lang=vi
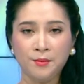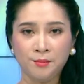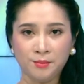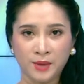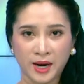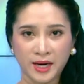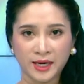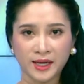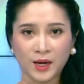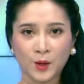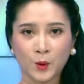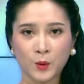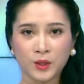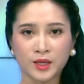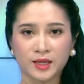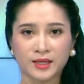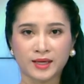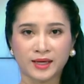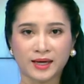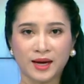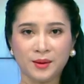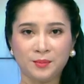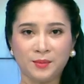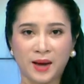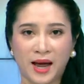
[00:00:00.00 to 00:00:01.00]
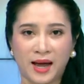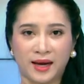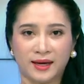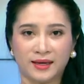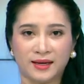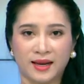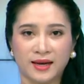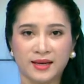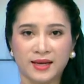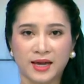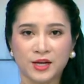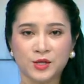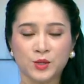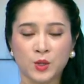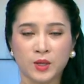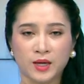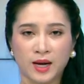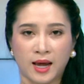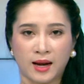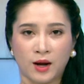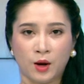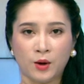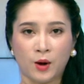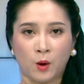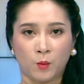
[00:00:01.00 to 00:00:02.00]
Mến chào quý vị và các bạn đến với chuyên
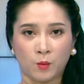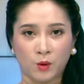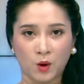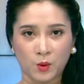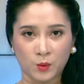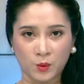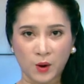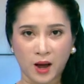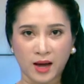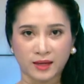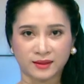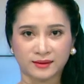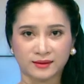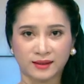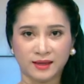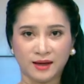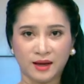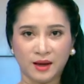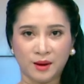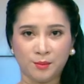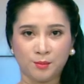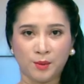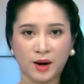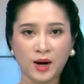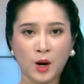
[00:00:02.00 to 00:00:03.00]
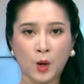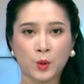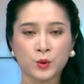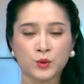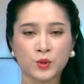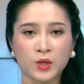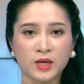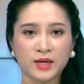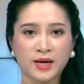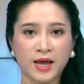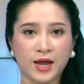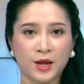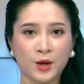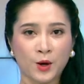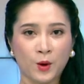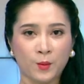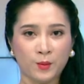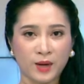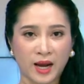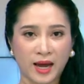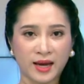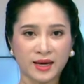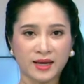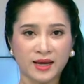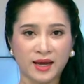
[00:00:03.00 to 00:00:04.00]
đề lao động công đoàn. Mở đầu chuyên đề
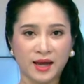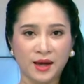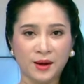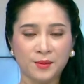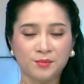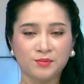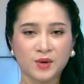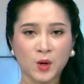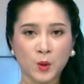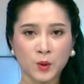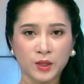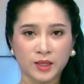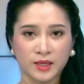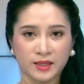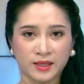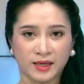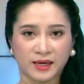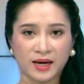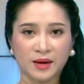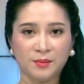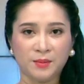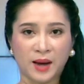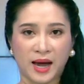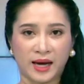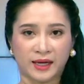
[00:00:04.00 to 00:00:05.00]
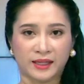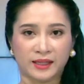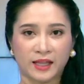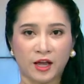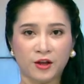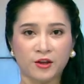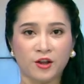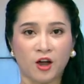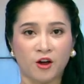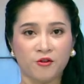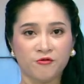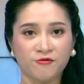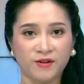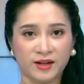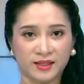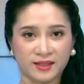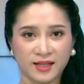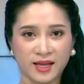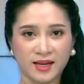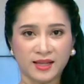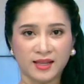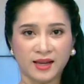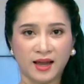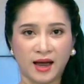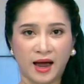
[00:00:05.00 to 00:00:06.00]
hôm nay, mời quý vị và các bạn theo dõi phần
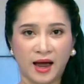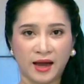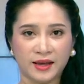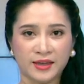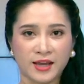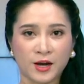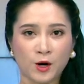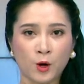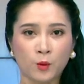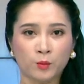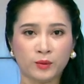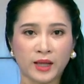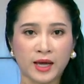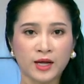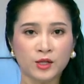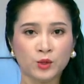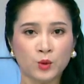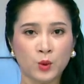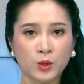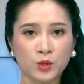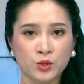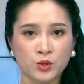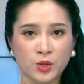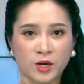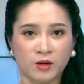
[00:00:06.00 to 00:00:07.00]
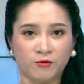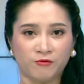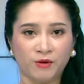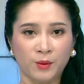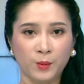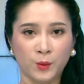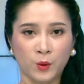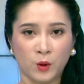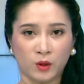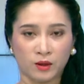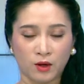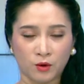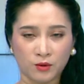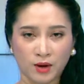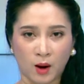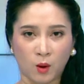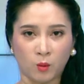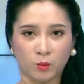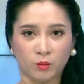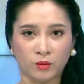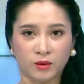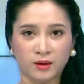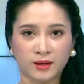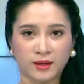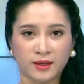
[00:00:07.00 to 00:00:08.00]
tin về công tác tuyên truyền pháp luật lao
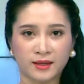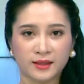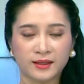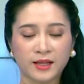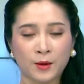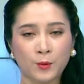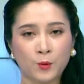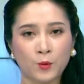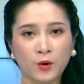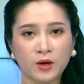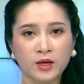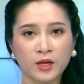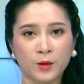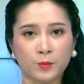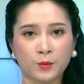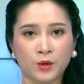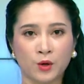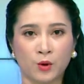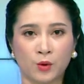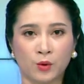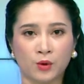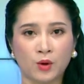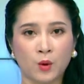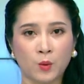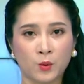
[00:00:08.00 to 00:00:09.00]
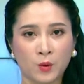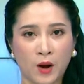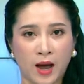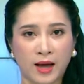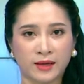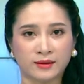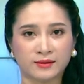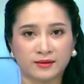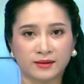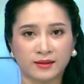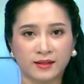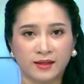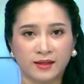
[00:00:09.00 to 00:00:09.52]
động, tập quấn nghiệp vụ công đoàn,